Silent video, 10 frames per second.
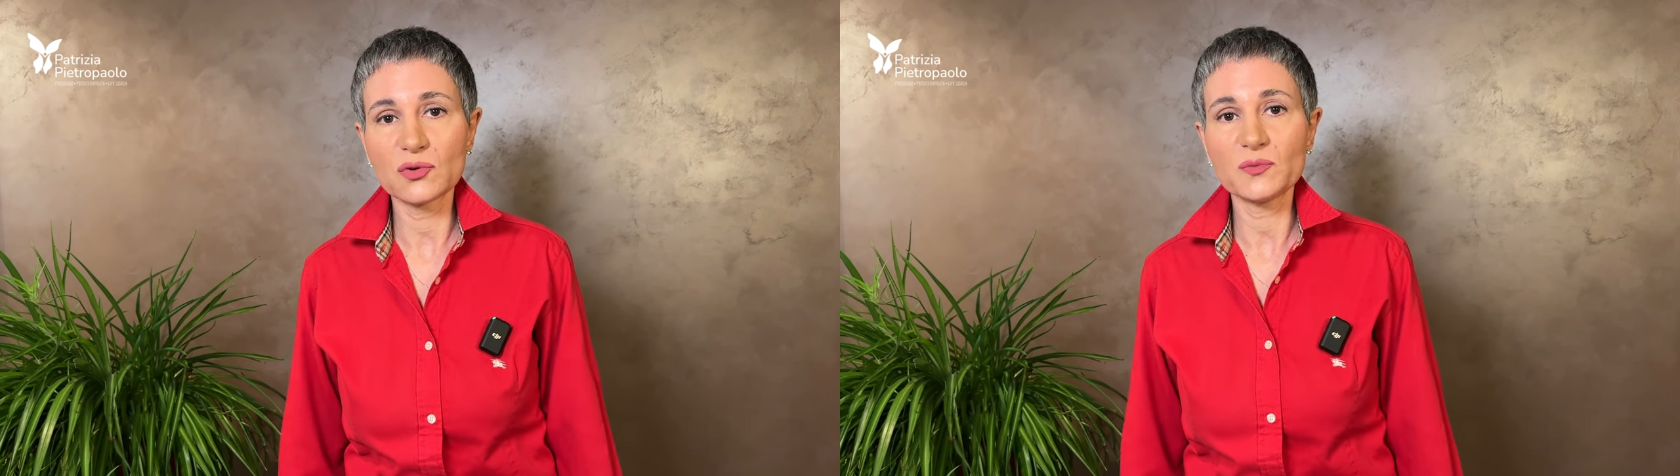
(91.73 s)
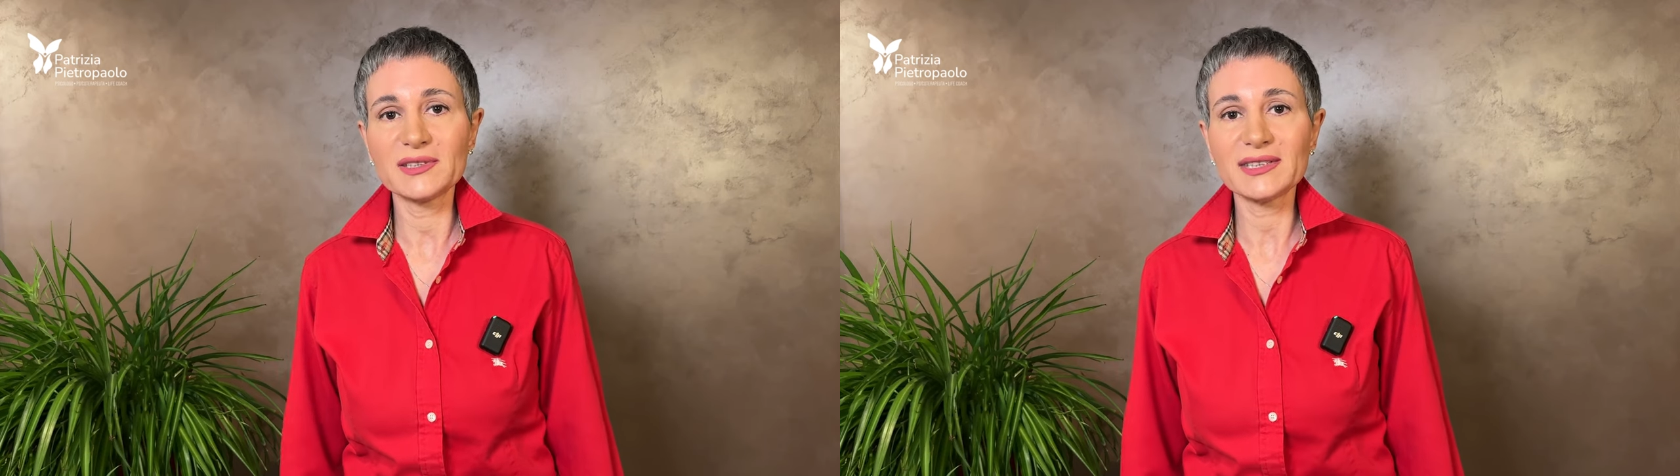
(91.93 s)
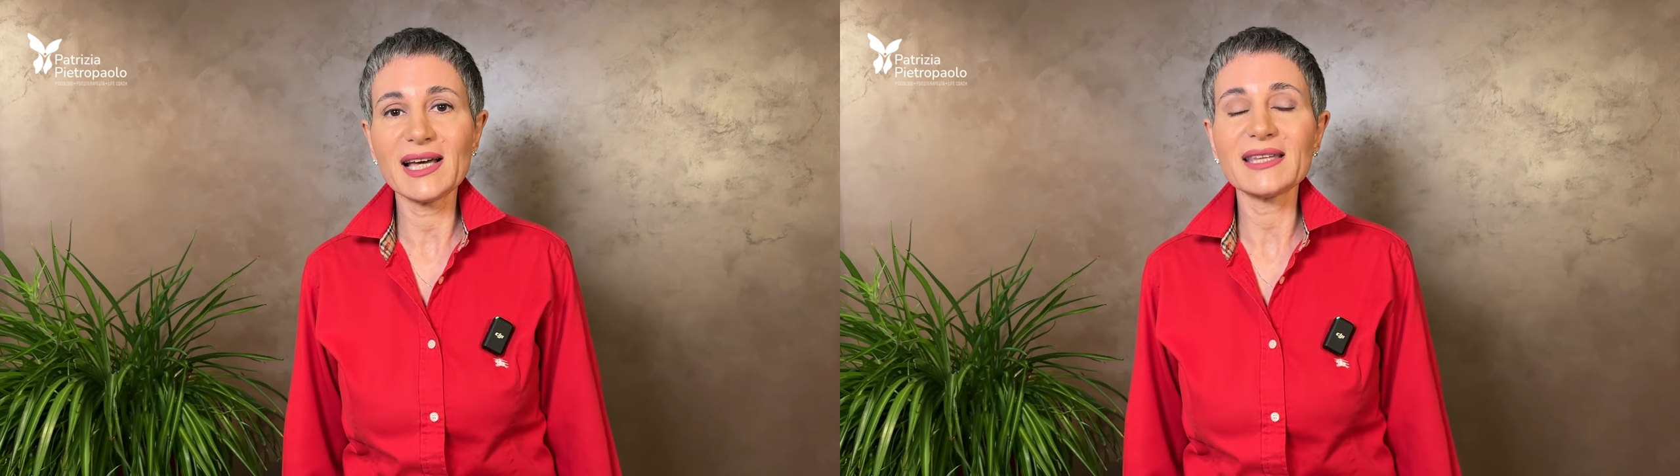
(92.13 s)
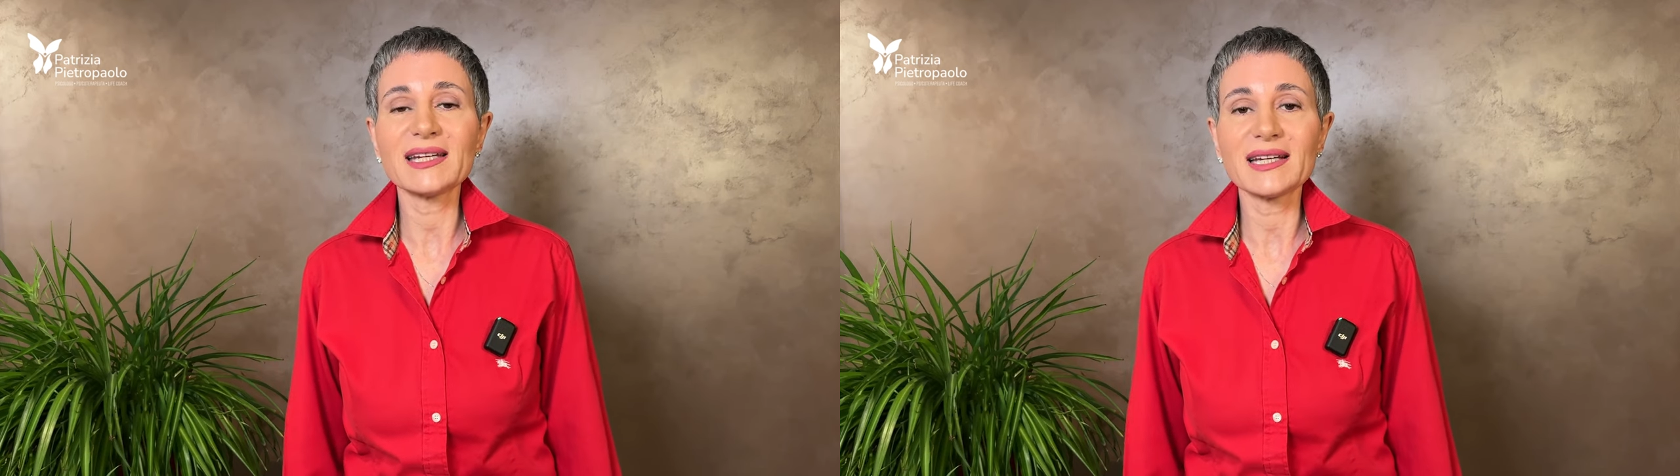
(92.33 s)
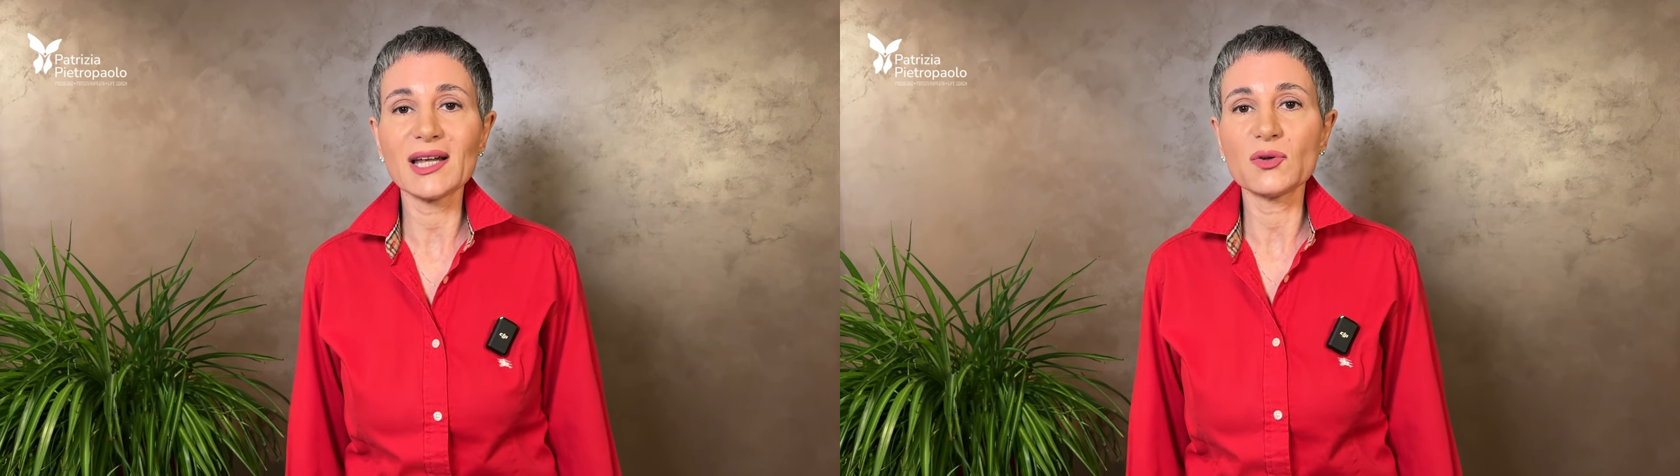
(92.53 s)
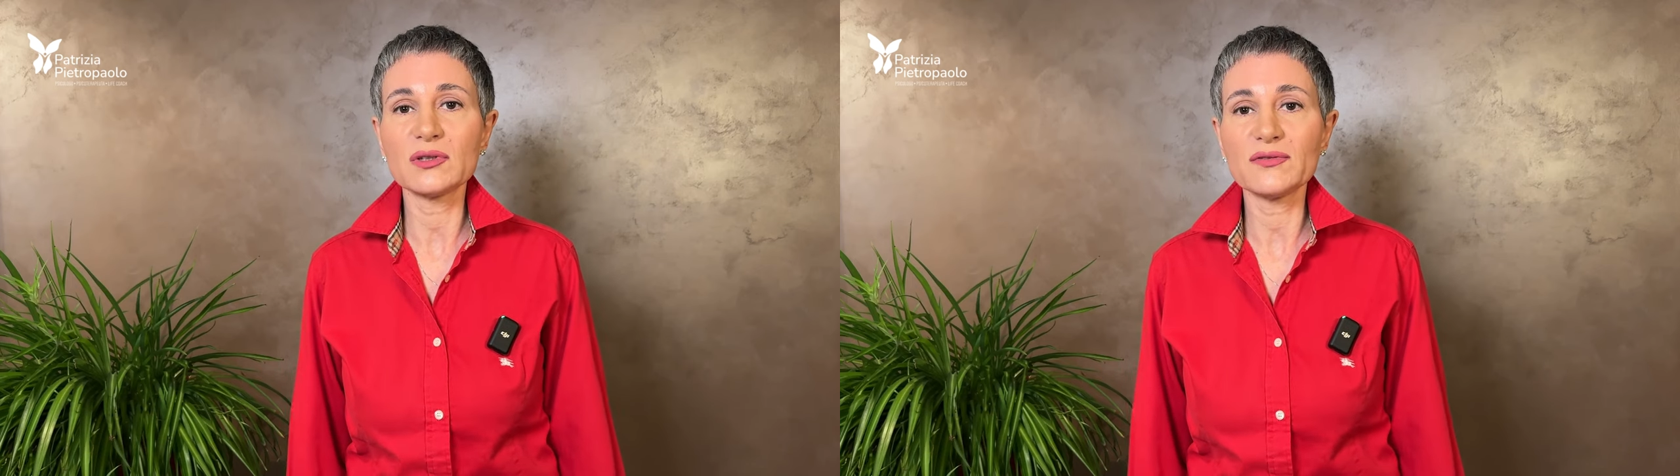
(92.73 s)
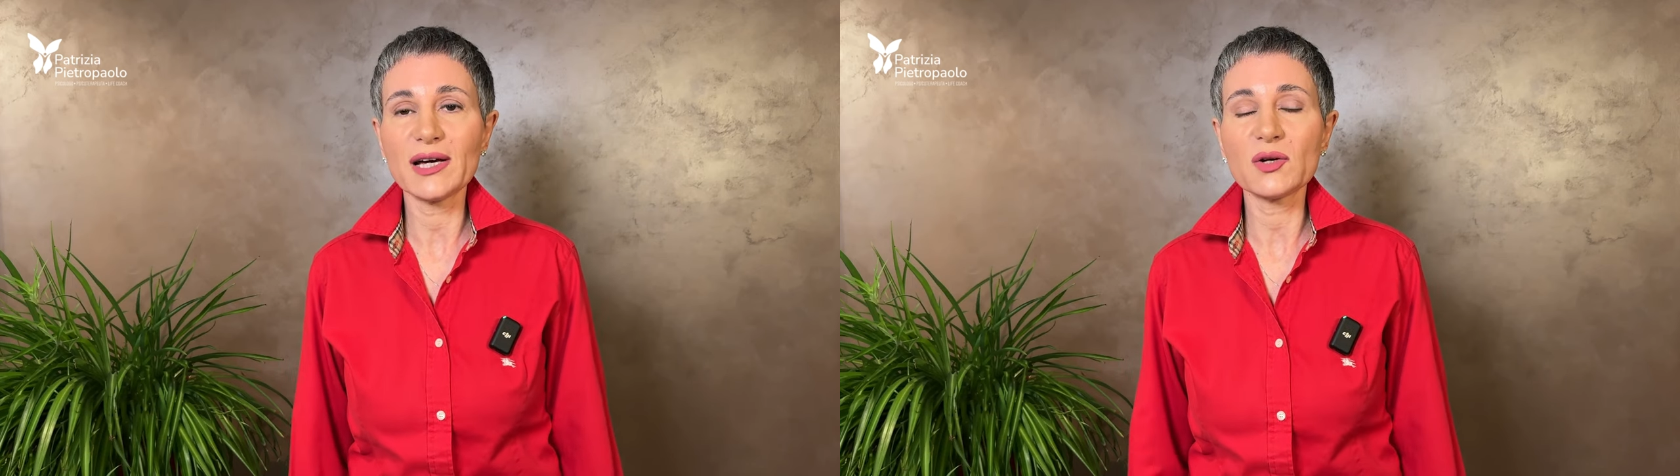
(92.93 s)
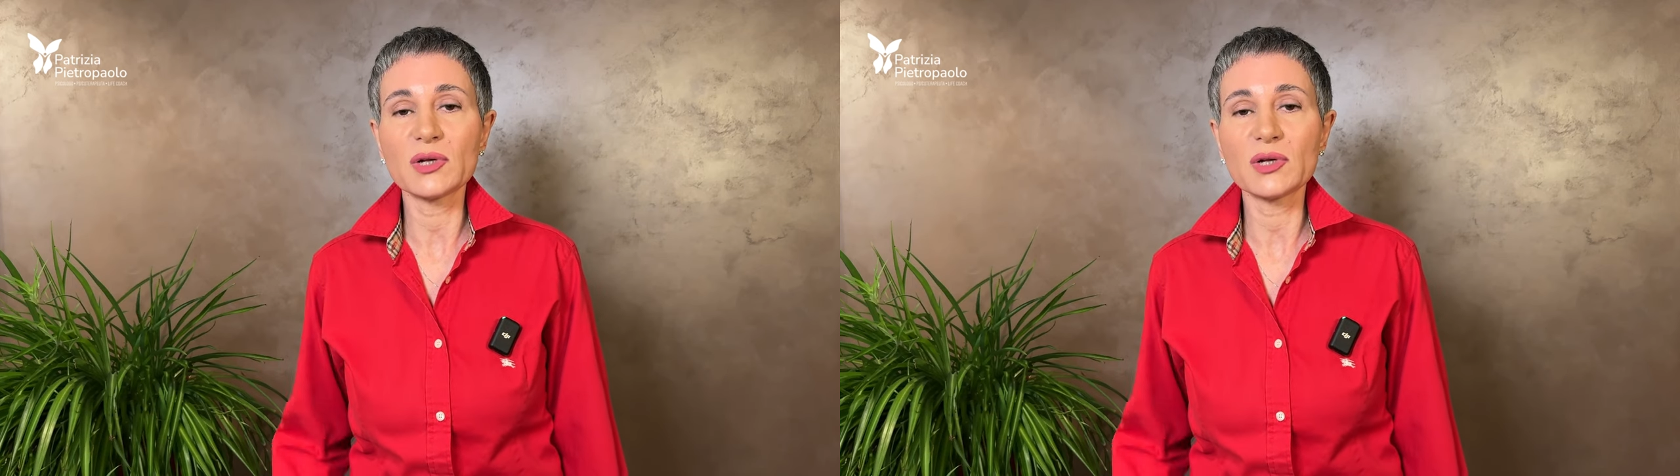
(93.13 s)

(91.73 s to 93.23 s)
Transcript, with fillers: uno psichiatra è in grado di fare